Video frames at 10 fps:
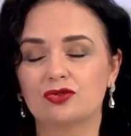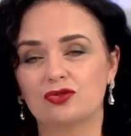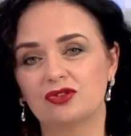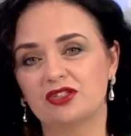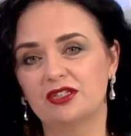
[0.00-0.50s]

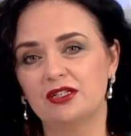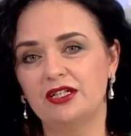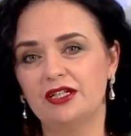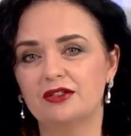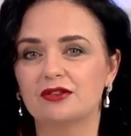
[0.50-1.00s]
Кто-то
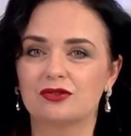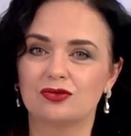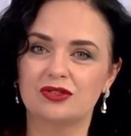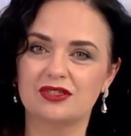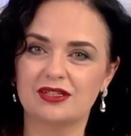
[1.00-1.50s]
сильнее,
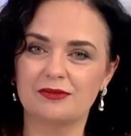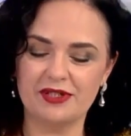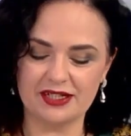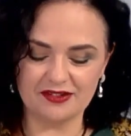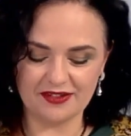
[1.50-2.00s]
кто-то
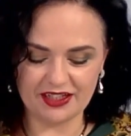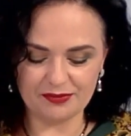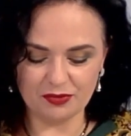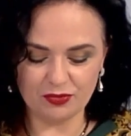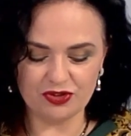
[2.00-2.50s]
слабее. Говорить
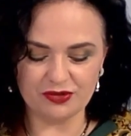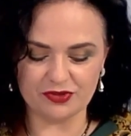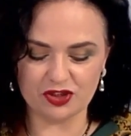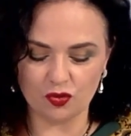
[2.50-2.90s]
мы будем с